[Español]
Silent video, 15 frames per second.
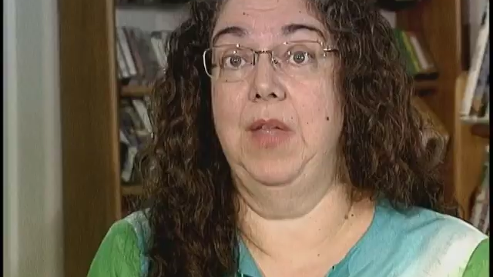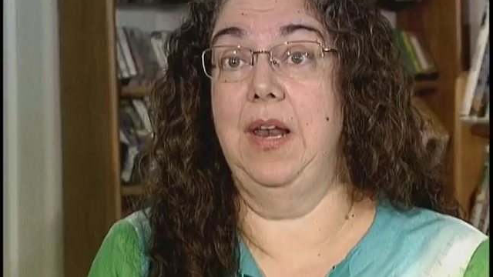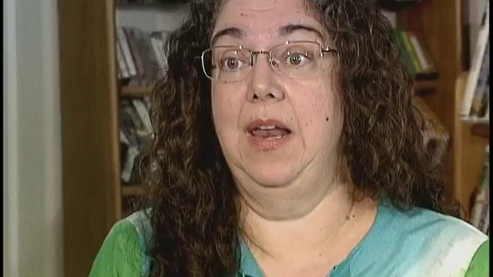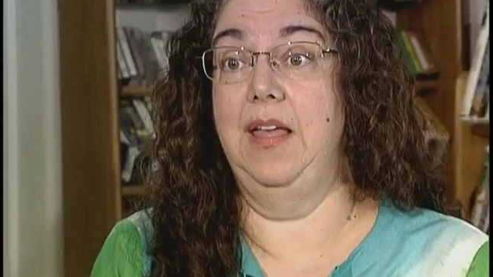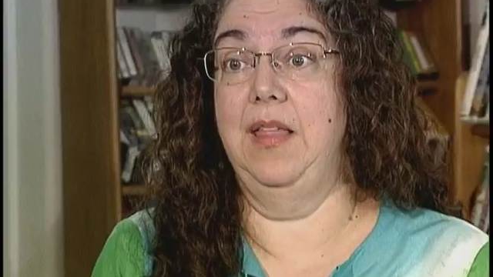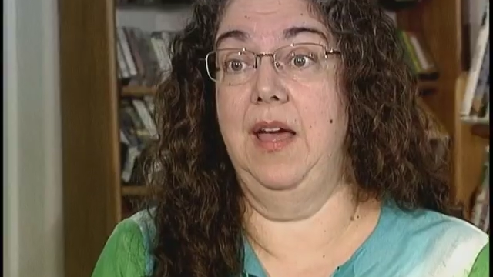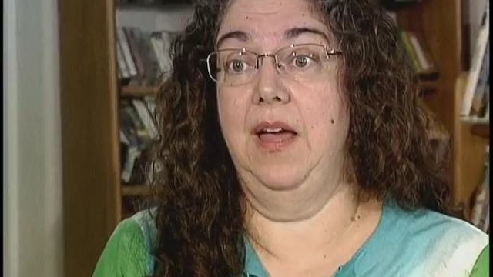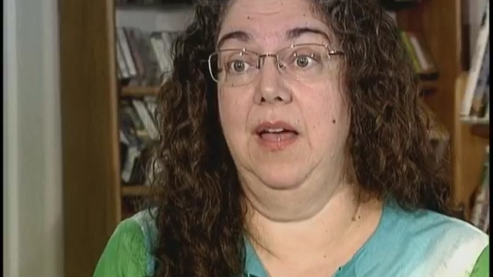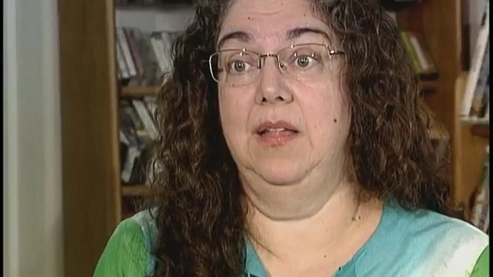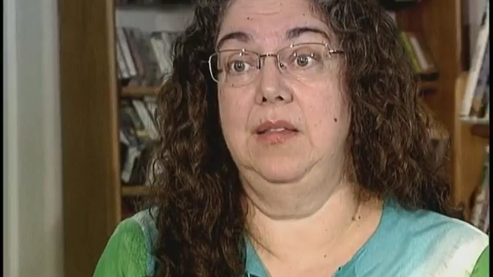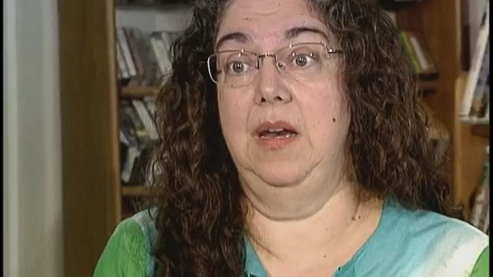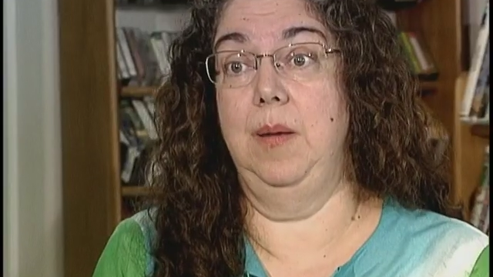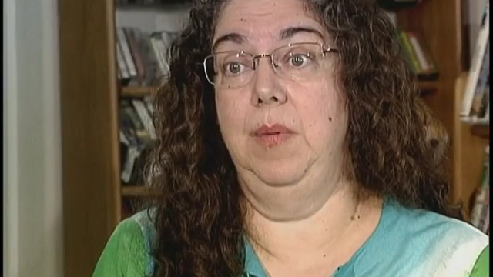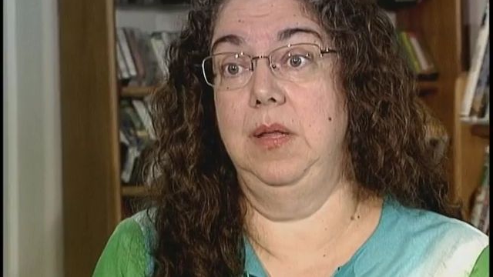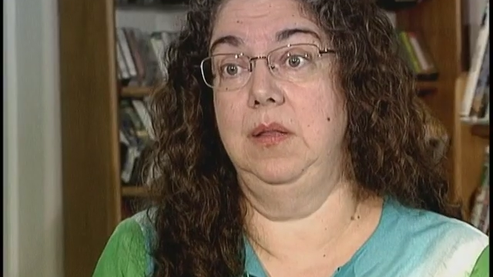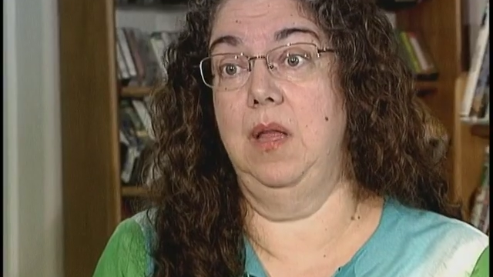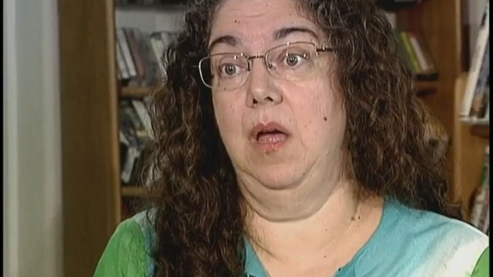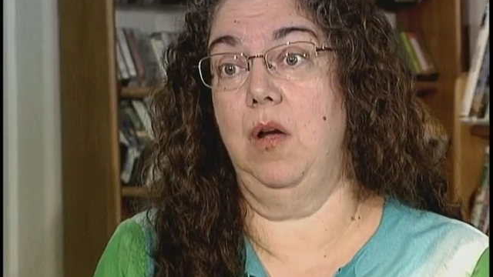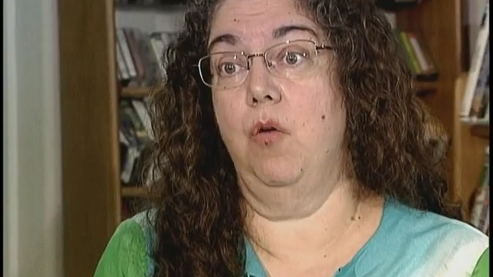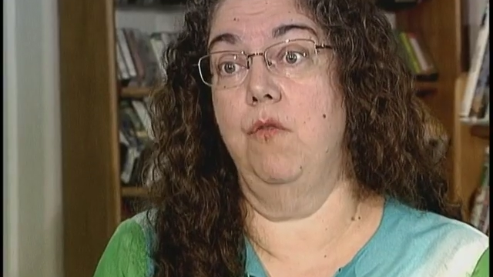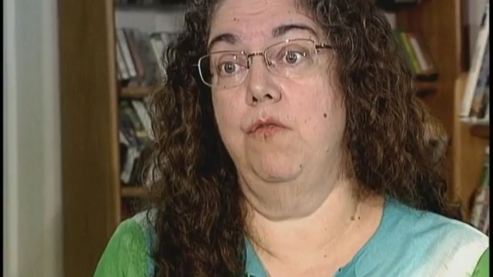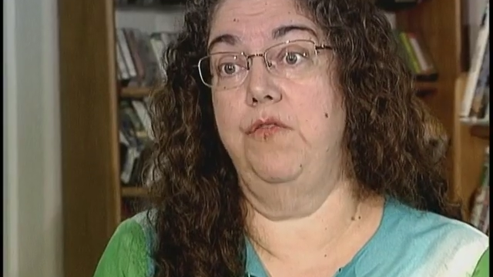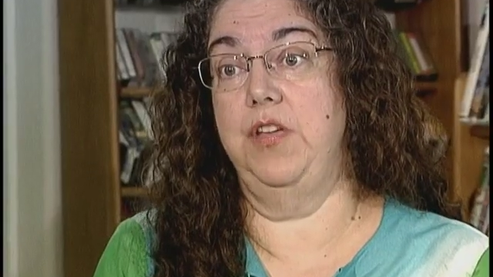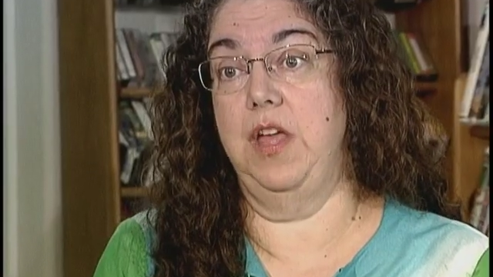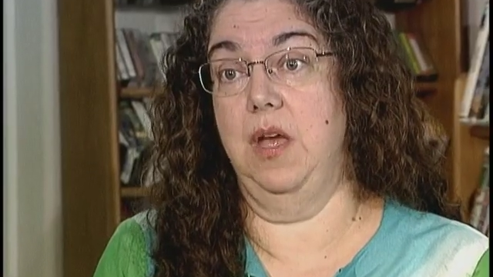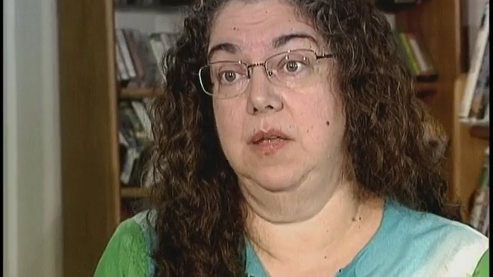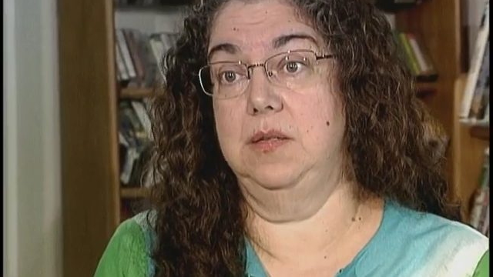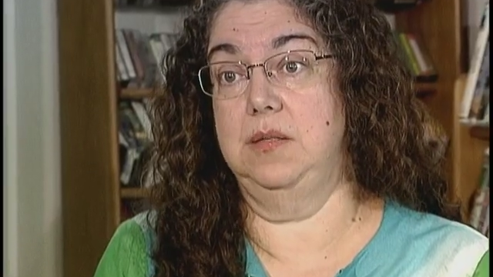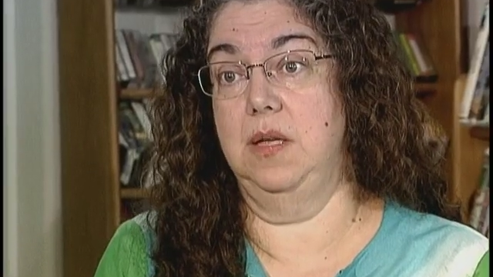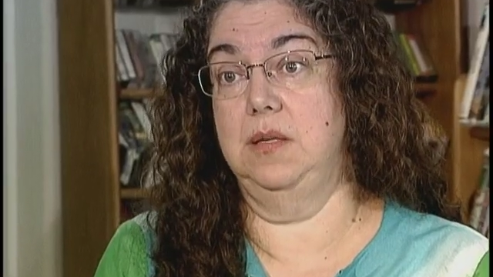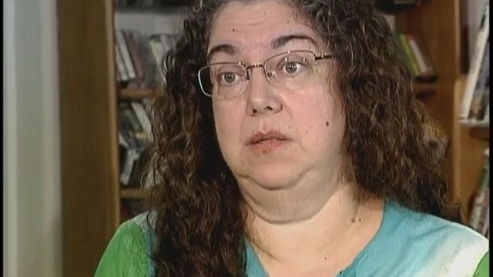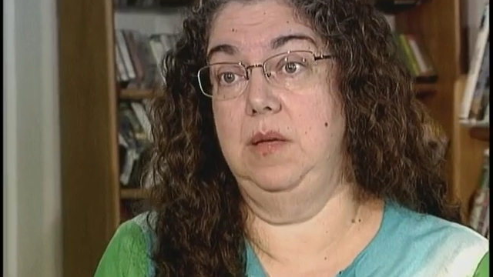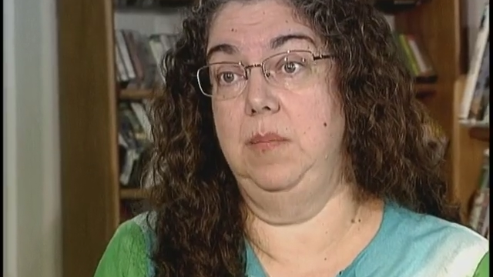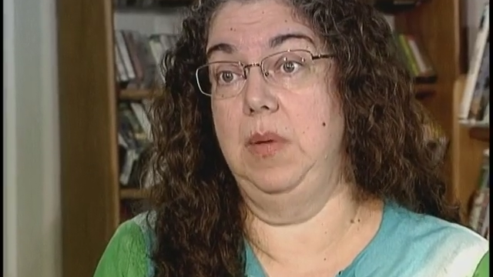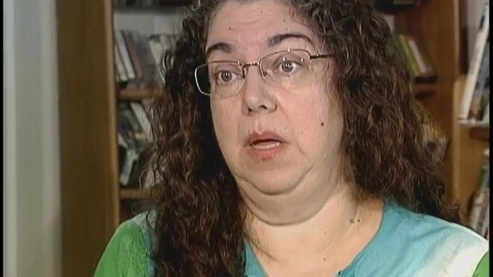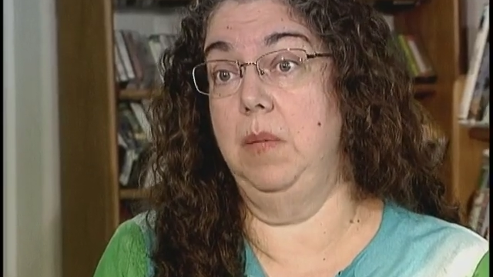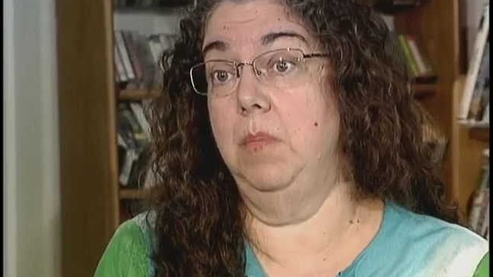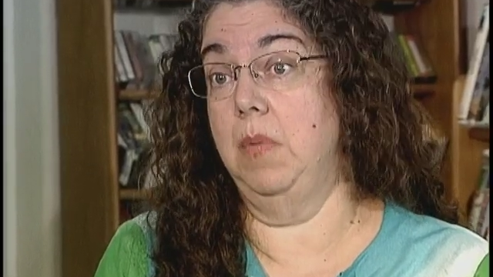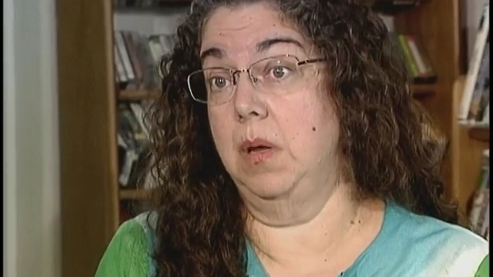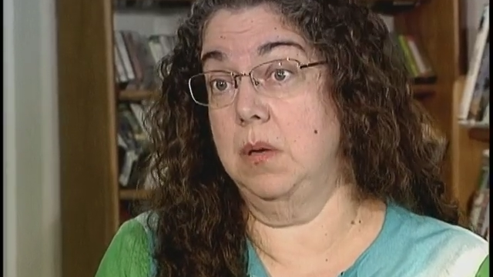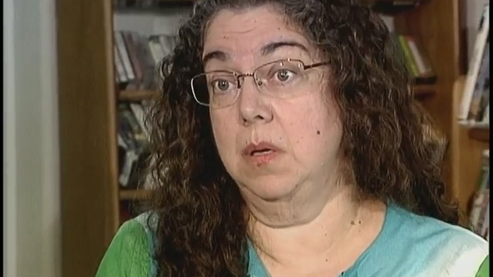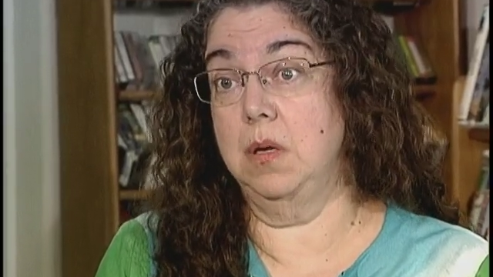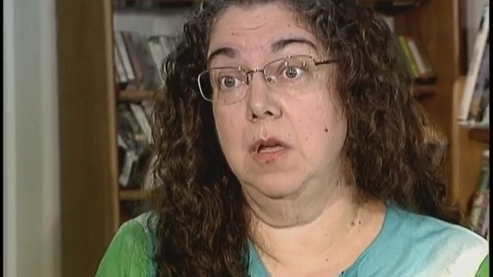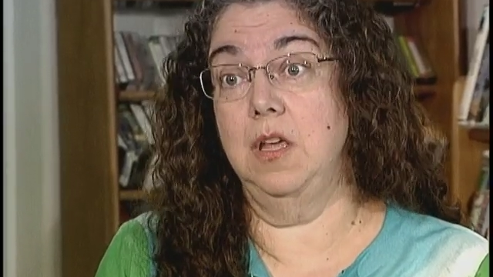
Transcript: Le da tremenda confianza en sí misma,